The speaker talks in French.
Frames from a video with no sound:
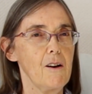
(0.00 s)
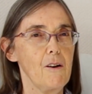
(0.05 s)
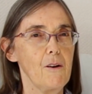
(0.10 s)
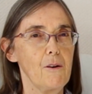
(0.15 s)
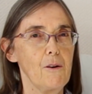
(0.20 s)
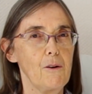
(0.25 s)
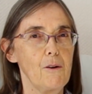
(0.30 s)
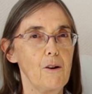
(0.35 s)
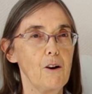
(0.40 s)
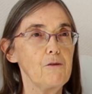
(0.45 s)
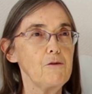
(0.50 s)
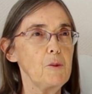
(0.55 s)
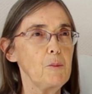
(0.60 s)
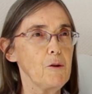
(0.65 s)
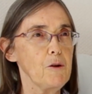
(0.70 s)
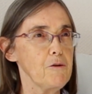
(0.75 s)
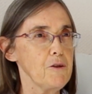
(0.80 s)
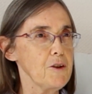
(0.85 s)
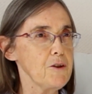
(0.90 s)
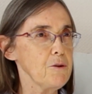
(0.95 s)
Euh, leur vie
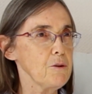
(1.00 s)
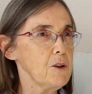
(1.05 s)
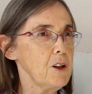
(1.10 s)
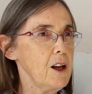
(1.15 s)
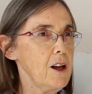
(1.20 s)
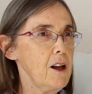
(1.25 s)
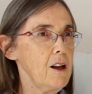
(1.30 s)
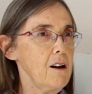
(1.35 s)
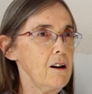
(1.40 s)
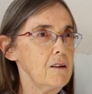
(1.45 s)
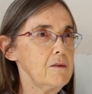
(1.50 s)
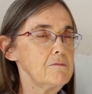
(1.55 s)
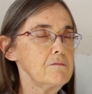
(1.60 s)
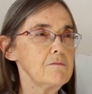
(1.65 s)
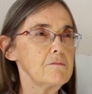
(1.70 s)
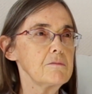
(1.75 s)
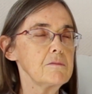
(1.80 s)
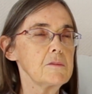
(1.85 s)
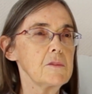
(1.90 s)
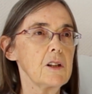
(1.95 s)
professionnelle,
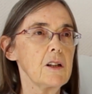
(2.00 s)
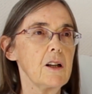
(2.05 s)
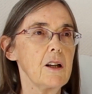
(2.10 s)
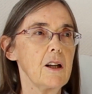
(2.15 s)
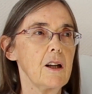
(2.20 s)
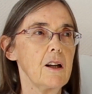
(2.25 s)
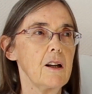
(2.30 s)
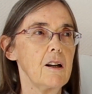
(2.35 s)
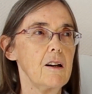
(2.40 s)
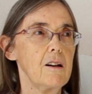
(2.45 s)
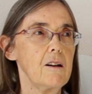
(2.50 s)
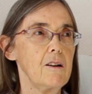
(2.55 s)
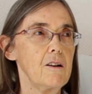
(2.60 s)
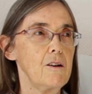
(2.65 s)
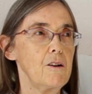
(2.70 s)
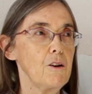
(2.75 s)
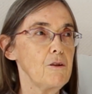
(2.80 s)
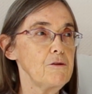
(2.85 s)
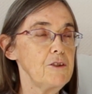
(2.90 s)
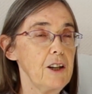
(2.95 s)

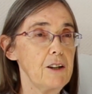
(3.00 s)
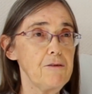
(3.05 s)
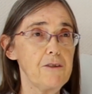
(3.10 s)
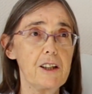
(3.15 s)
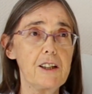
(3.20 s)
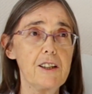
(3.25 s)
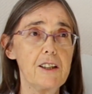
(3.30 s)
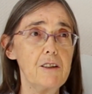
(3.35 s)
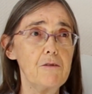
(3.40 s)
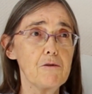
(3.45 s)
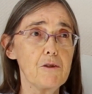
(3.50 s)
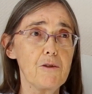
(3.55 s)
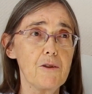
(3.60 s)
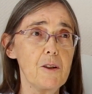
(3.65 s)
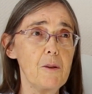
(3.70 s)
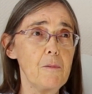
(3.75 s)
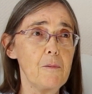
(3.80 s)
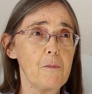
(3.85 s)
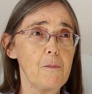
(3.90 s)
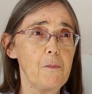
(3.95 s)
euh, leur vie affective
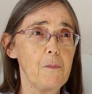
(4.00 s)
aussi,